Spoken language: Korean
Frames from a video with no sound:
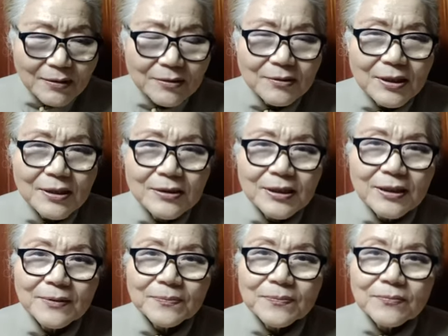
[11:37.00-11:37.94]
그런데
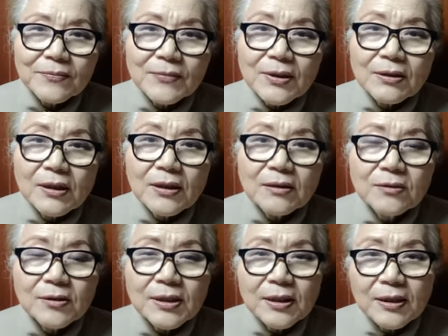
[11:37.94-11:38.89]
이제 아
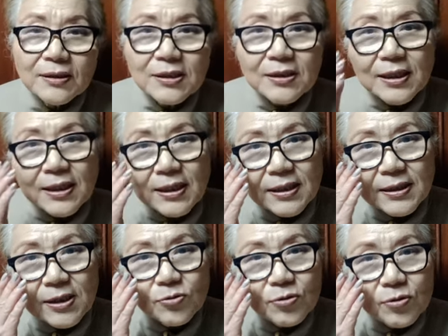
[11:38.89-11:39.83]
그렇게 심각하게
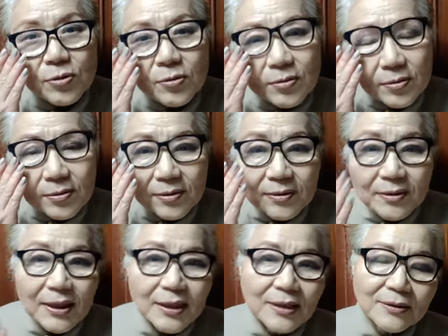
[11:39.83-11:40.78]
된 줄을
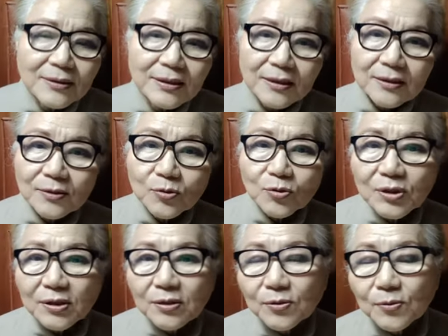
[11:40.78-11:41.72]
내가 이제 그
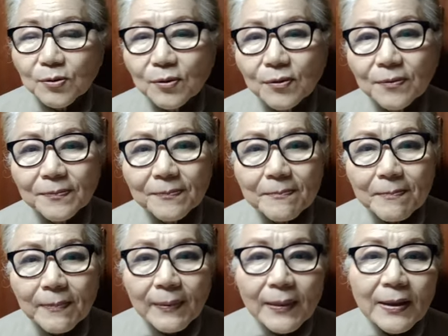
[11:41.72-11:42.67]
소식을 듣고
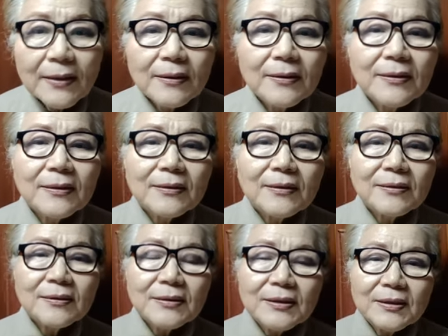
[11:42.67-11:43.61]
어,
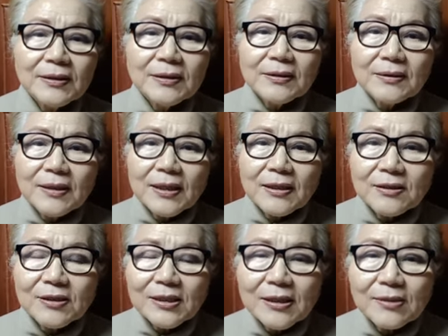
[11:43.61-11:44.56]
어 내가
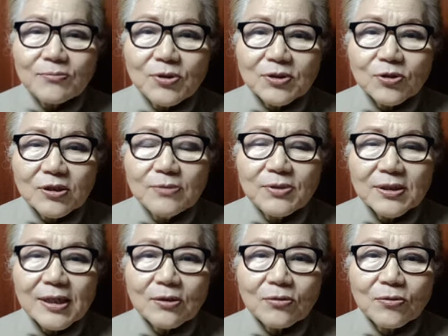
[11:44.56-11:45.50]
그 사람 이해서
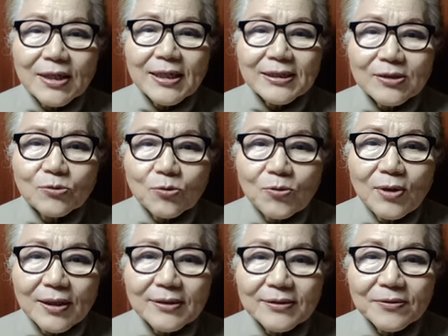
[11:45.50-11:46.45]
금식하고 가락선을
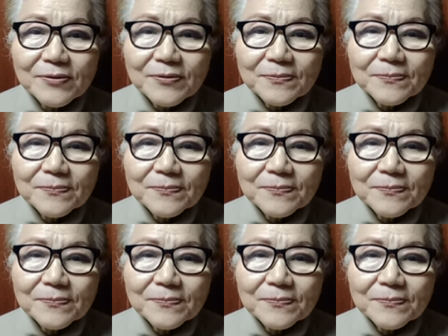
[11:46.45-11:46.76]
올라갔어요.